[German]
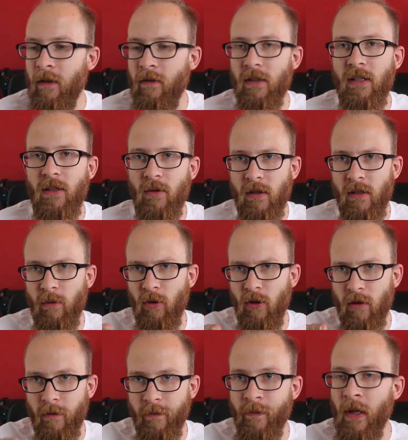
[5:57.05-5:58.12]
Wir sehen uns ja
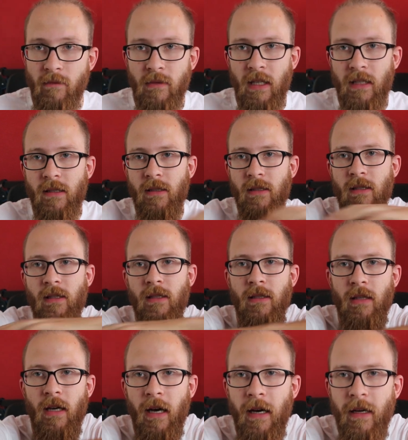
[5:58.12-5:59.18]
morgen. Das
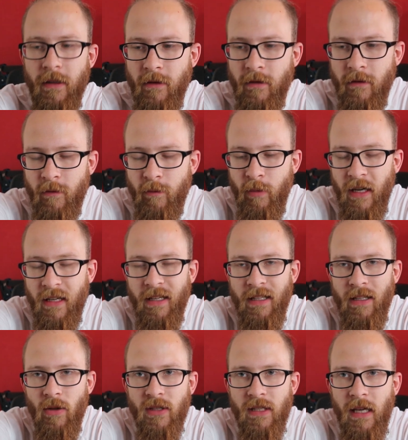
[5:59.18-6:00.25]
ist ein
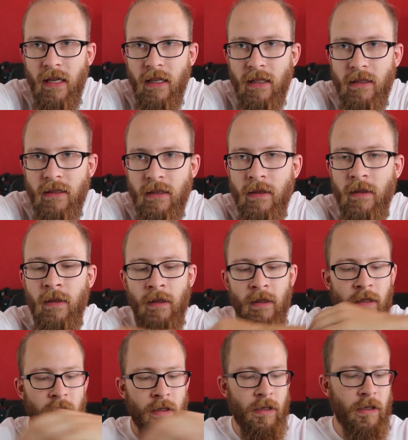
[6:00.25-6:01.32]
Paket aus England
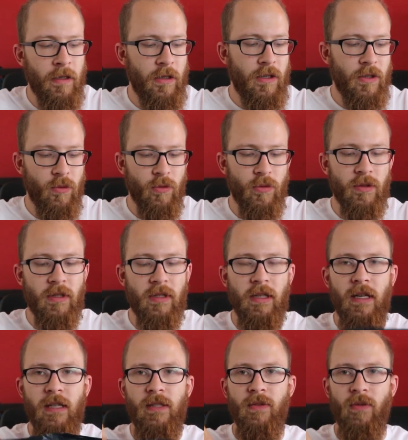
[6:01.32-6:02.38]
und
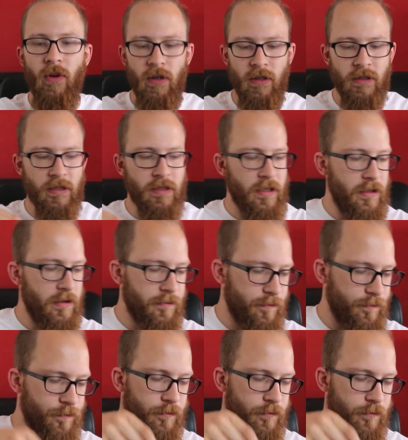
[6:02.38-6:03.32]
da ist folgendes drin.